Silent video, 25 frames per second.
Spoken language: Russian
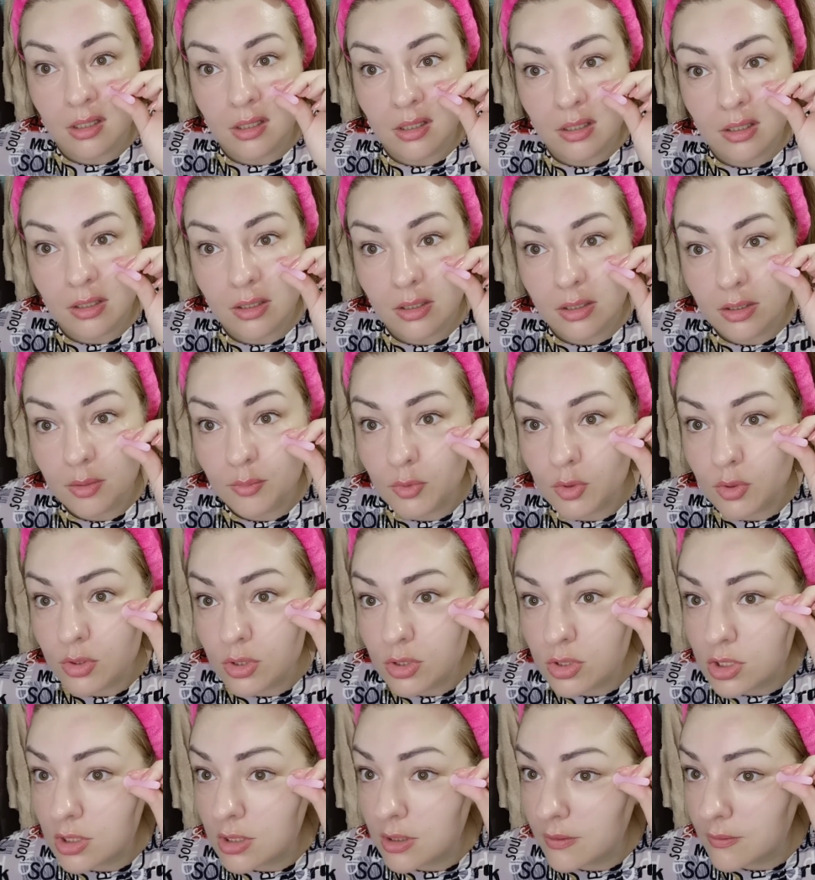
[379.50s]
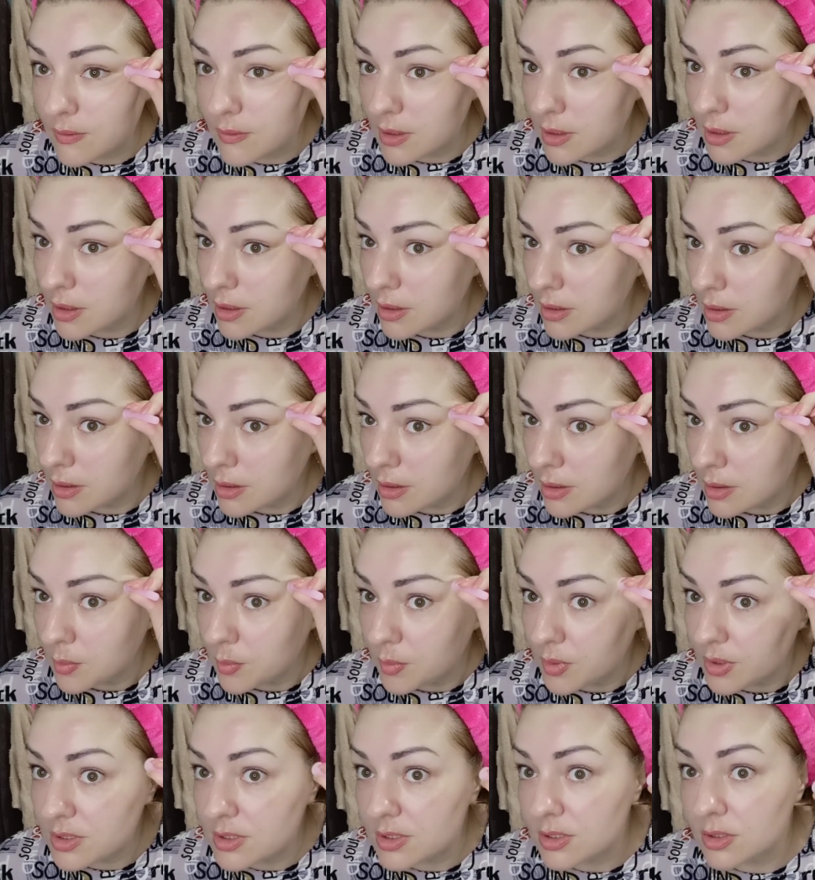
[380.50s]
и немножечко вверх
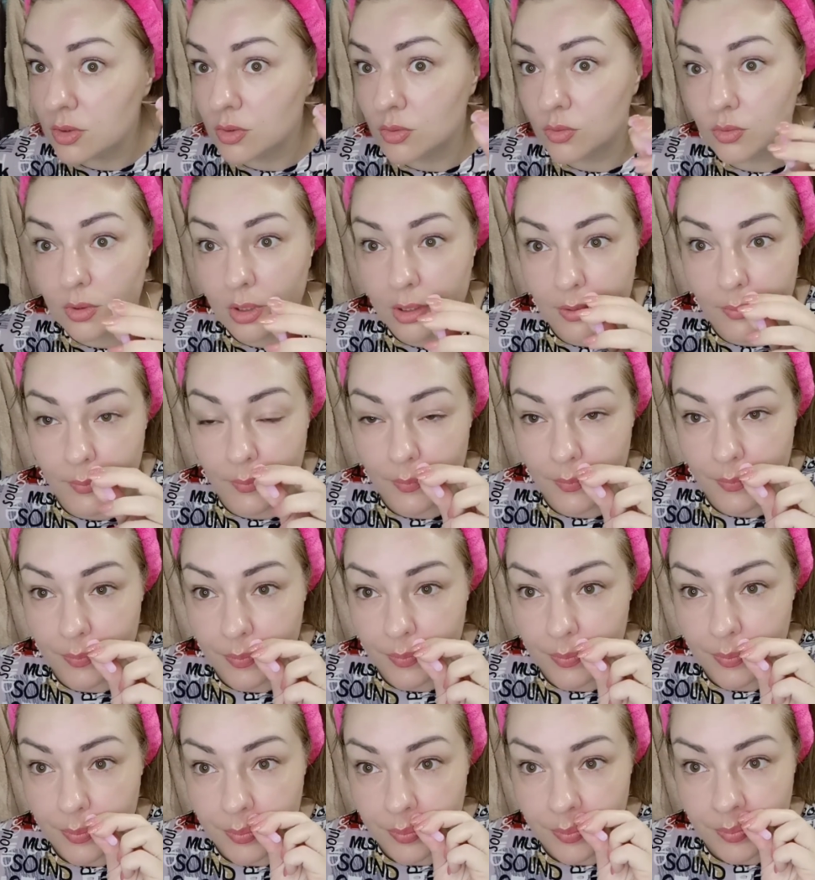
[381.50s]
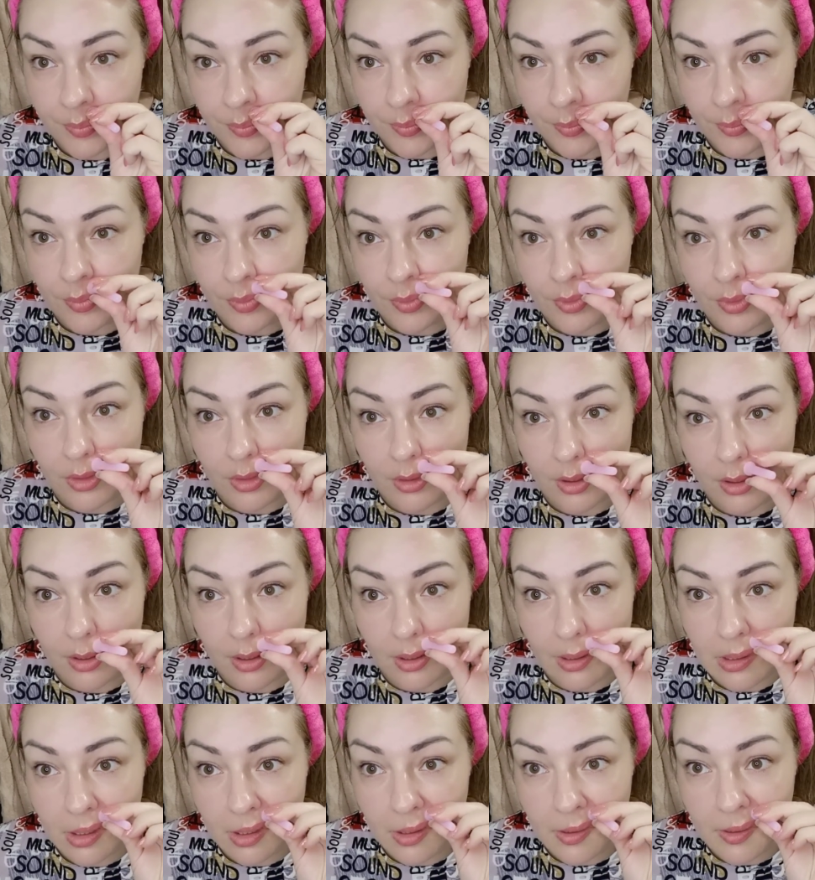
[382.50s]
потянули.
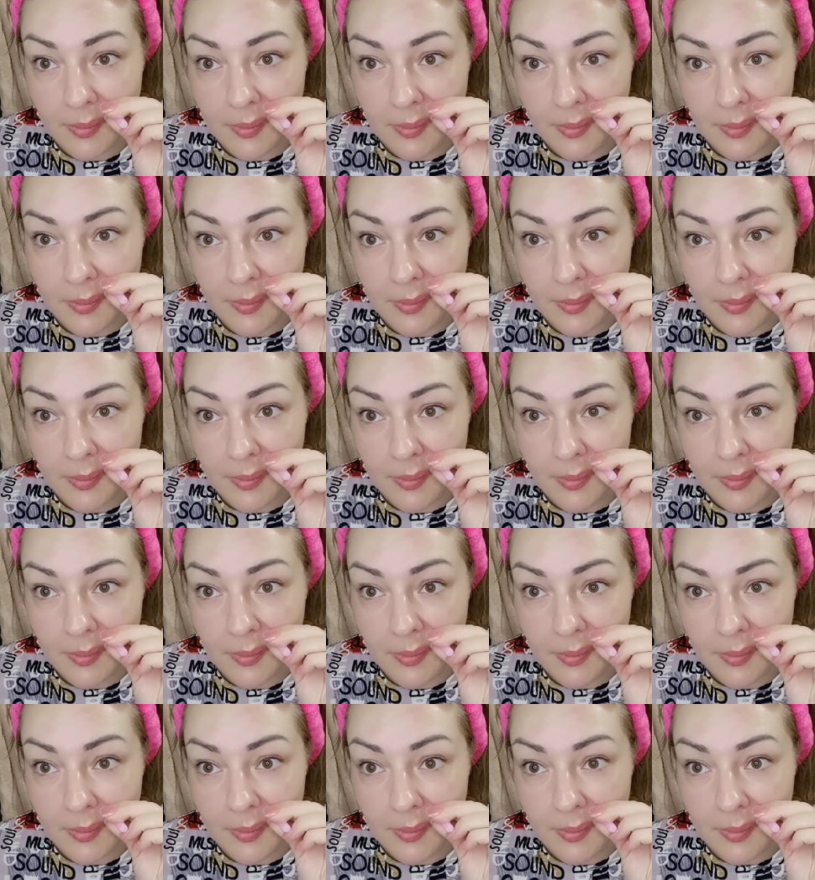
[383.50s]
Так.